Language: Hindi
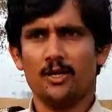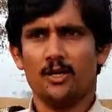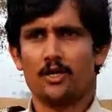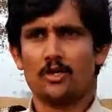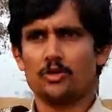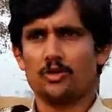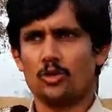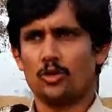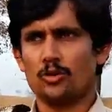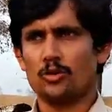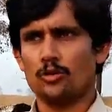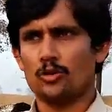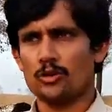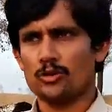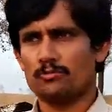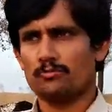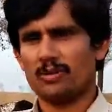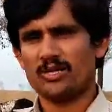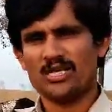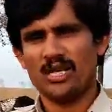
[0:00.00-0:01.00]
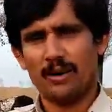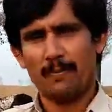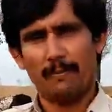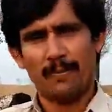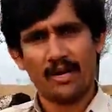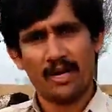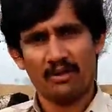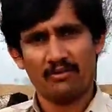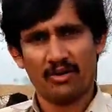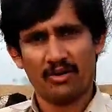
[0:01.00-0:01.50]
और जो दो बछड़े
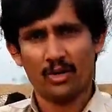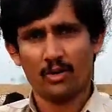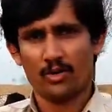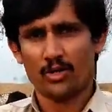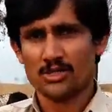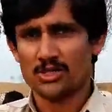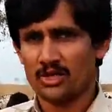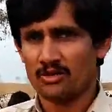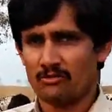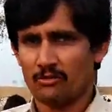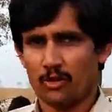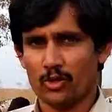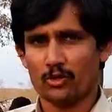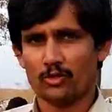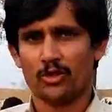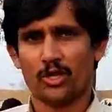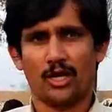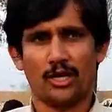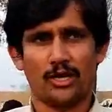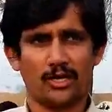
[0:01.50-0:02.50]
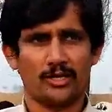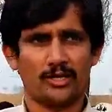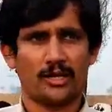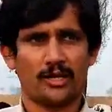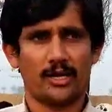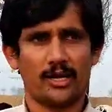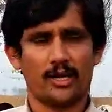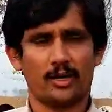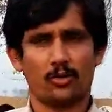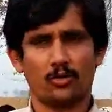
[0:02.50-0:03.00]
बनने वाले होंगे सिर्फ वही उधर लेके
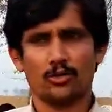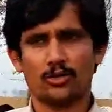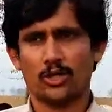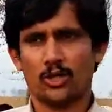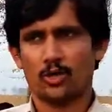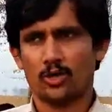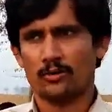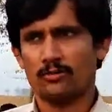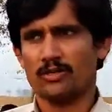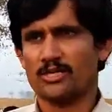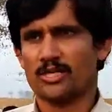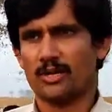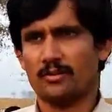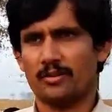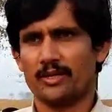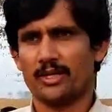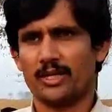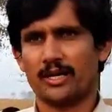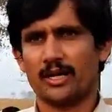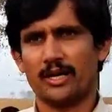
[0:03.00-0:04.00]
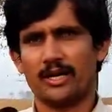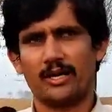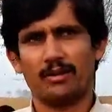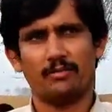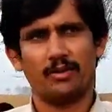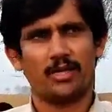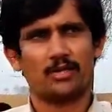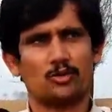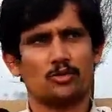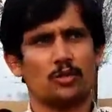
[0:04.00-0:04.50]
जाएंगे अगर कोई छोटा बछड़ा बंदा कहे कि
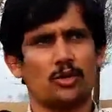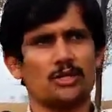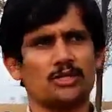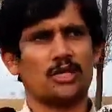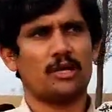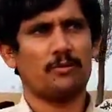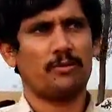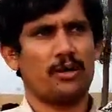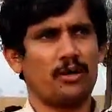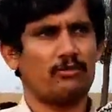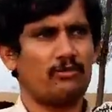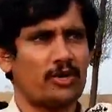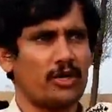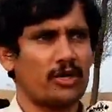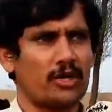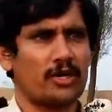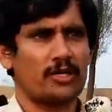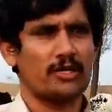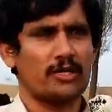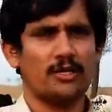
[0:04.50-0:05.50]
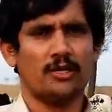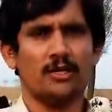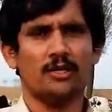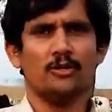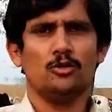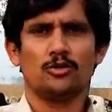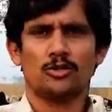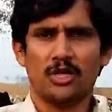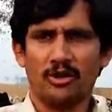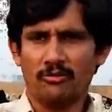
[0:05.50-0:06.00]
मेरा सोलह हज़ार रुपये कन्वर्ट कर दें
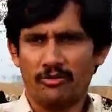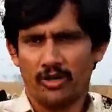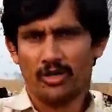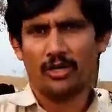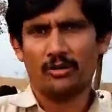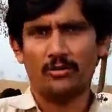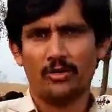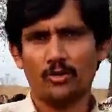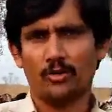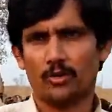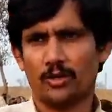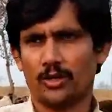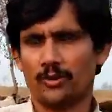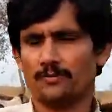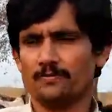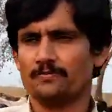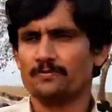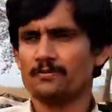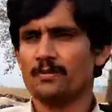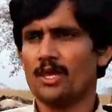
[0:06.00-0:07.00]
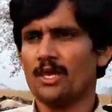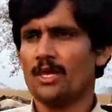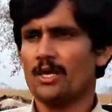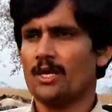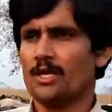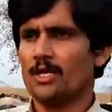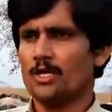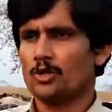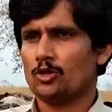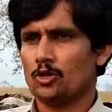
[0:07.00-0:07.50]
उसका फ़ायदा भी नहीं
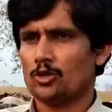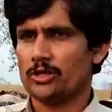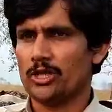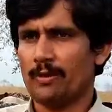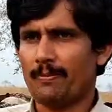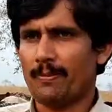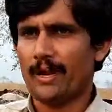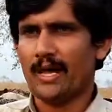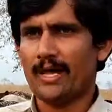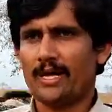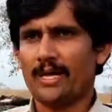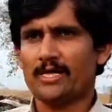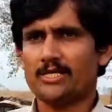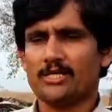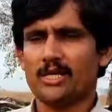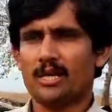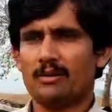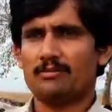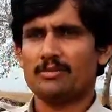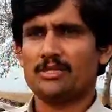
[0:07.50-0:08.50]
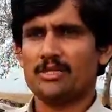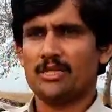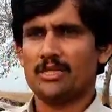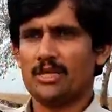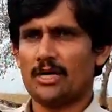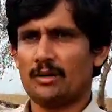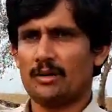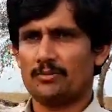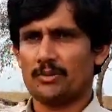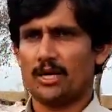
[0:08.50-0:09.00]
होगा तो ये प्लान है इंशाल्लाह मजीद
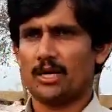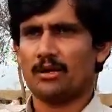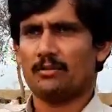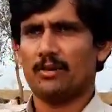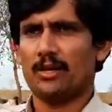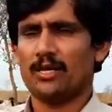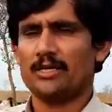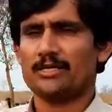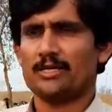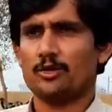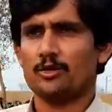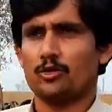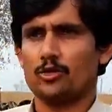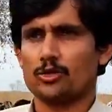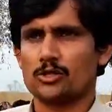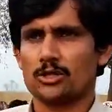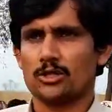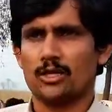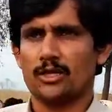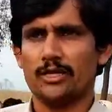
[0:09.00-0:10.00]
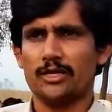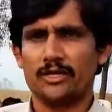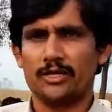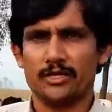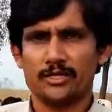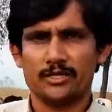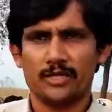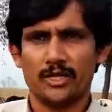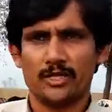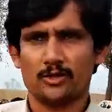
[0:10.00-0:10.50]
आप तारिक भाई के साथ दोस्त इन
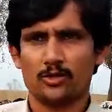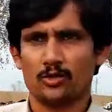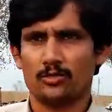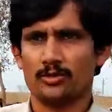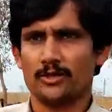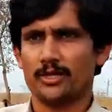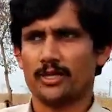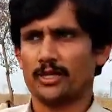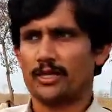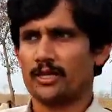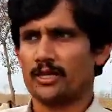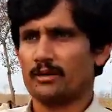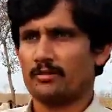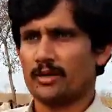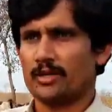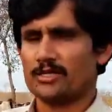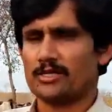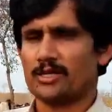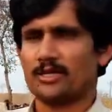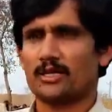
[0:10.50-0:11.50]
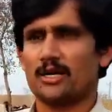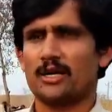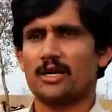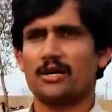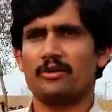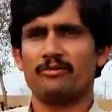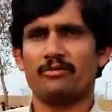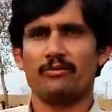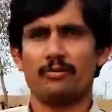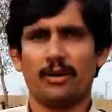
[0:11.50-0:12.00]
टच हैं जो भी यानी कि हमारे साथ
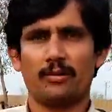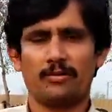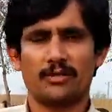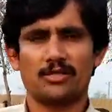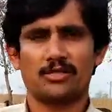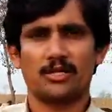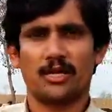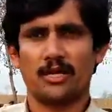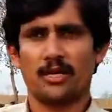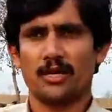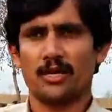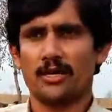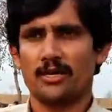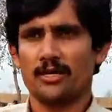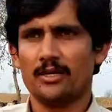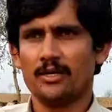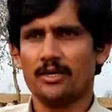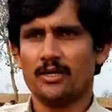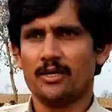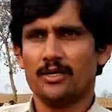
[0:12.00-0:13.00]
ऑलरेडी मेम्बर्स चल रहे हैं